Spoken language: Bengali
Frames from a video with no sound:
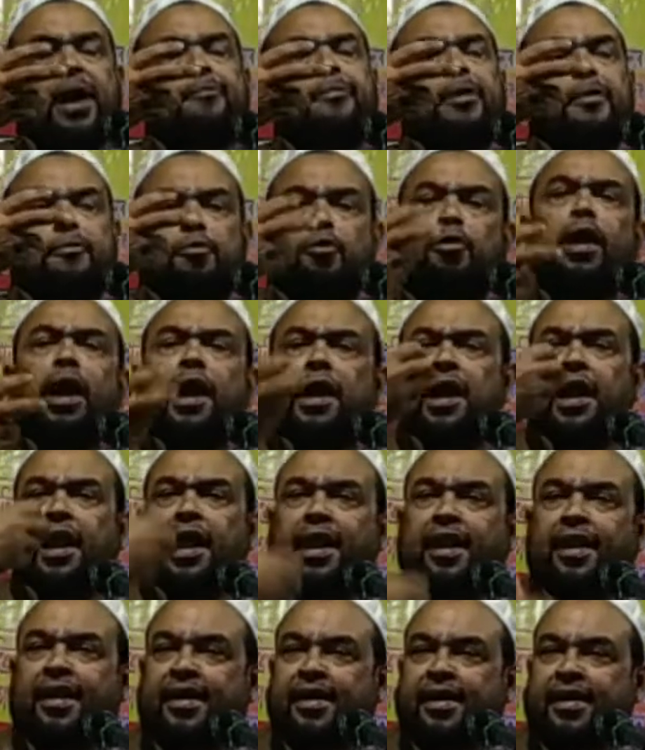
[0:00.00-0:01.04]
লাগবে ভুলে
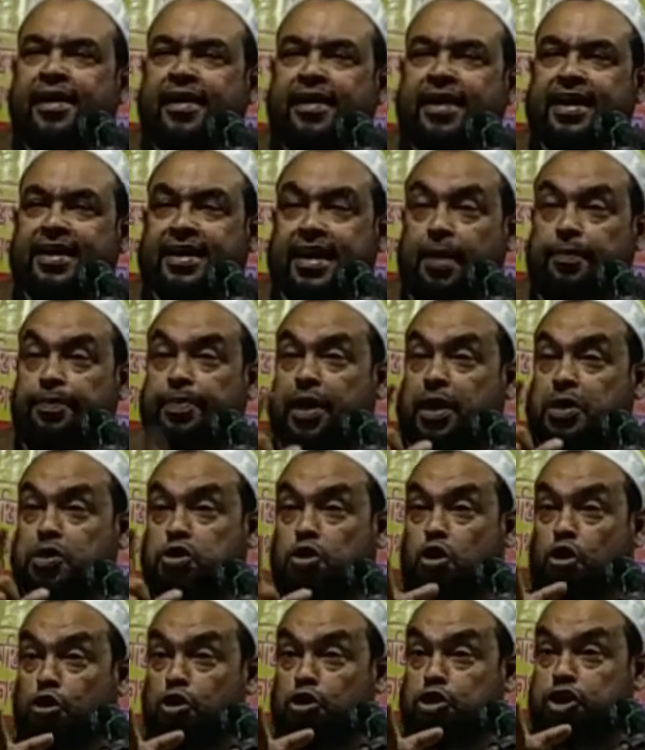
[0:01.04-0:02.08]
গেলেন এটা আপনার
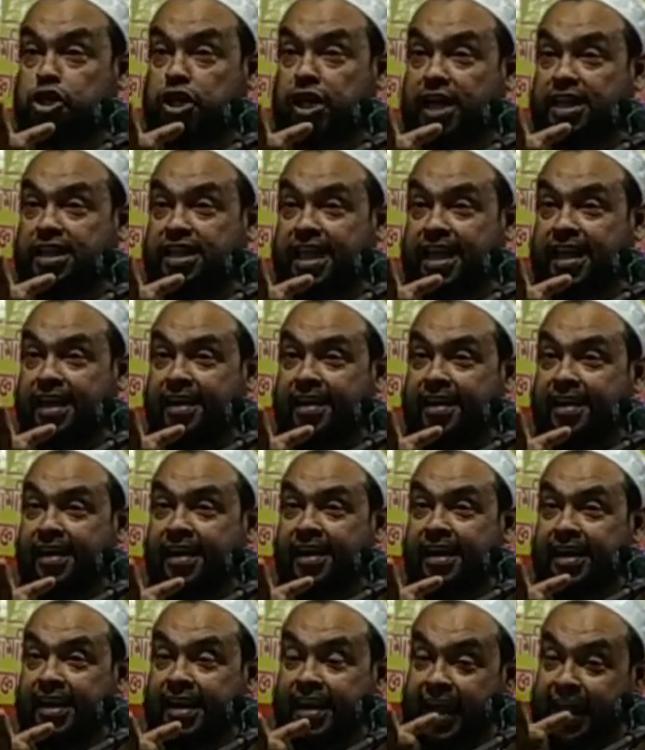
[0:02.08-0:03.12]
সংস্কৃতি
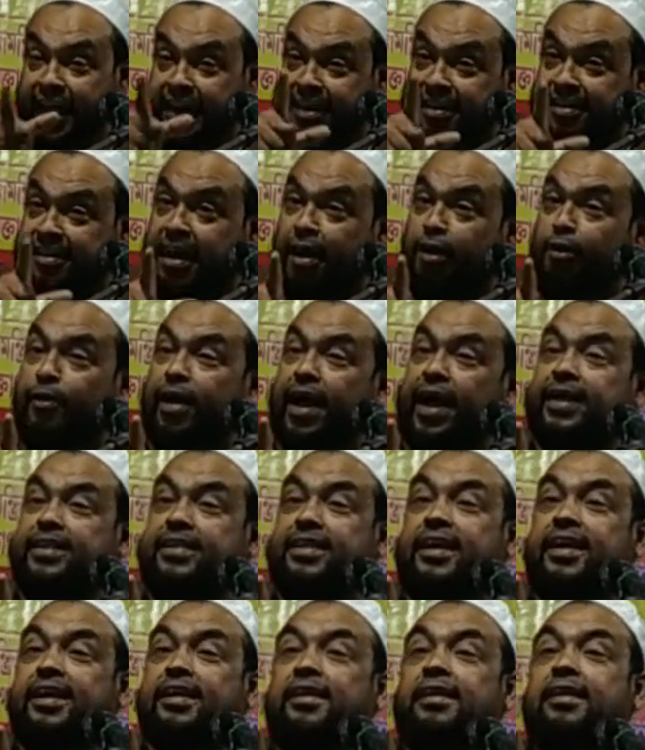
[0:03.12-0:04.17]
এইটাও
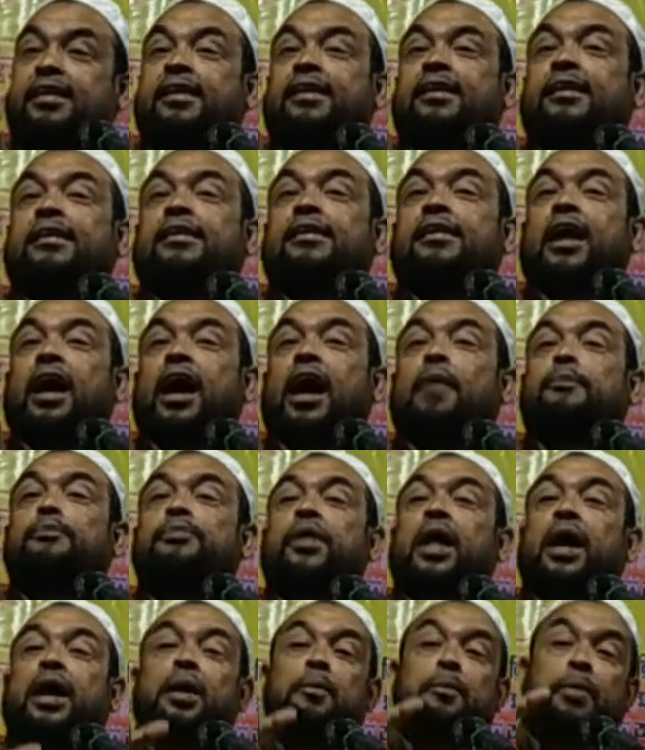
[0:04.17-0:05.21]
একদিন
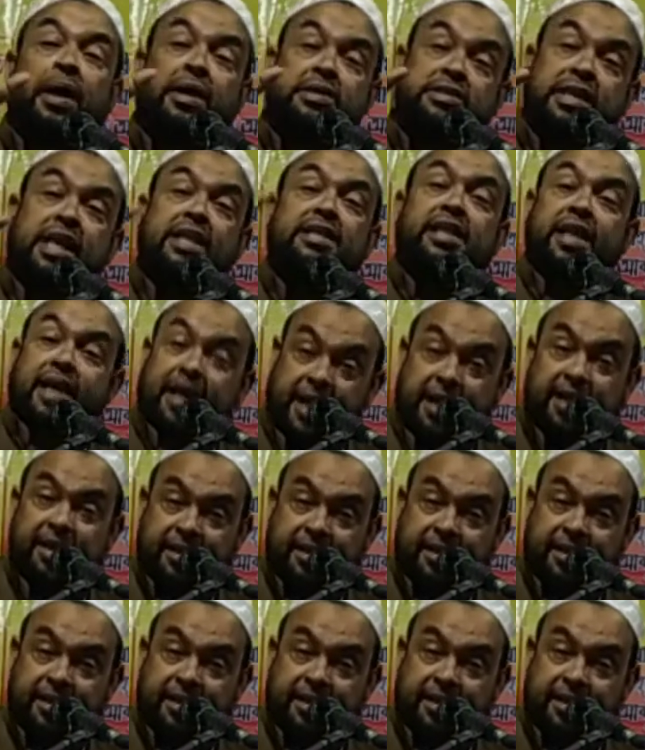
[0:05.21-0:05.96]
আপনাকে বাঁচাতে